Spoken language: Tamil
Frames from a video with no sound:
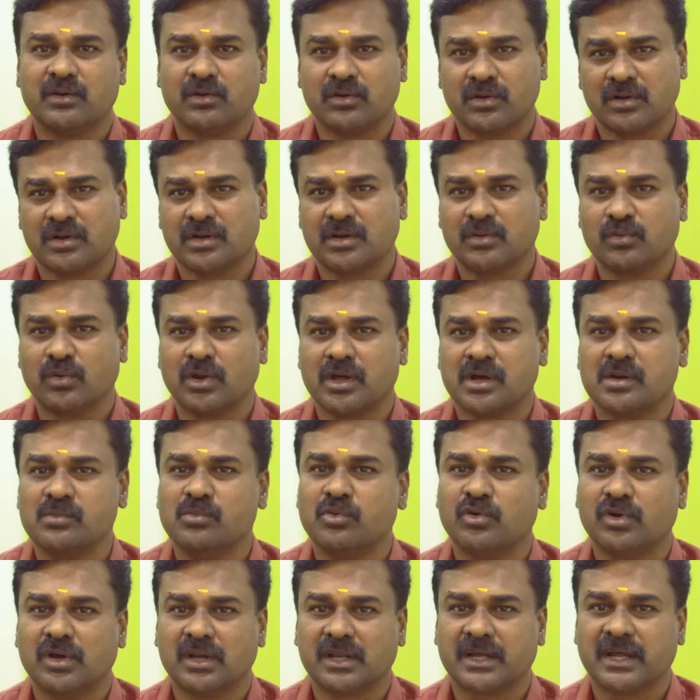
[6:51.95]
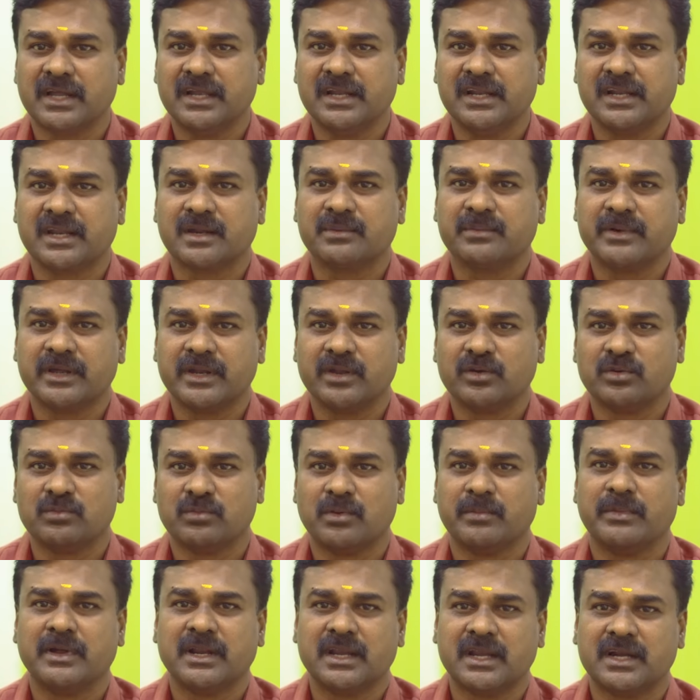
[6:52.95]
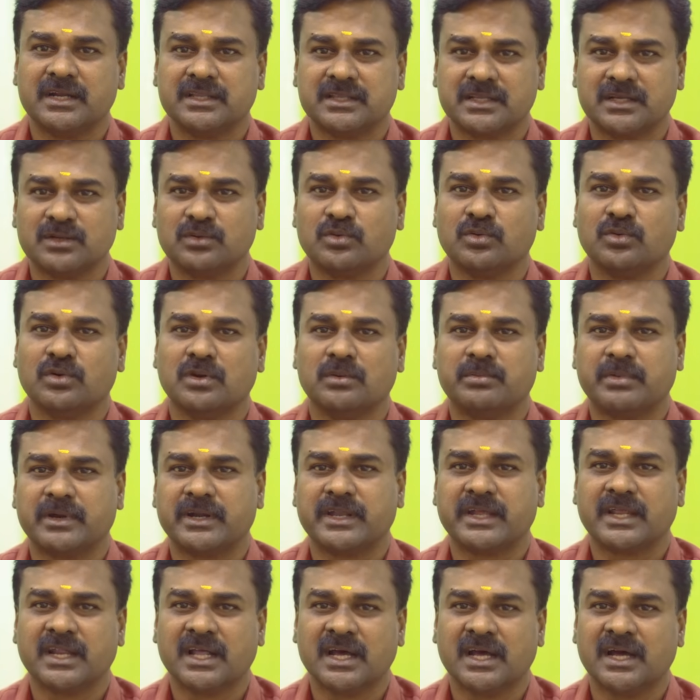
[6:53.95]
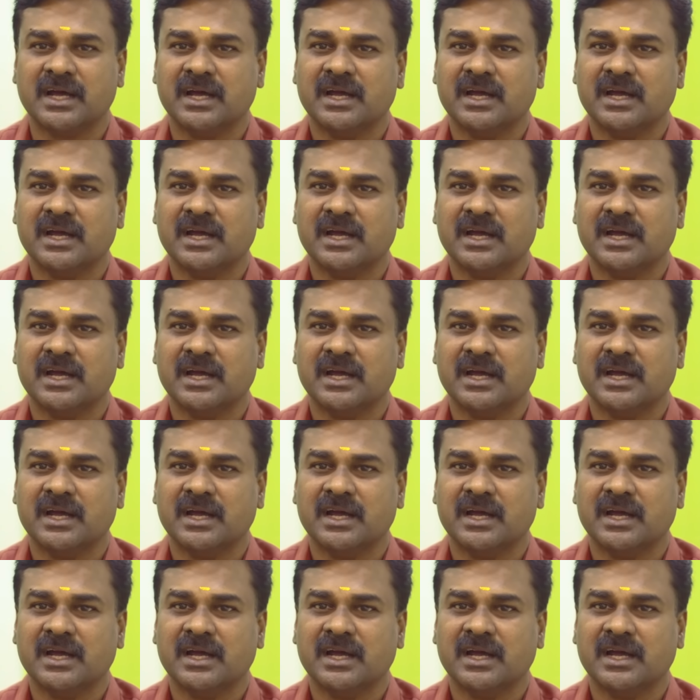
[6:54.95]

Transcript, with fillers: உங்கள் உலகம் உங்கள் கையில்ன்ற மாதிரி உங்கள் மொபைலில் எடுத்துகிட்டு கூகுள் பண்ணிங்கன்னா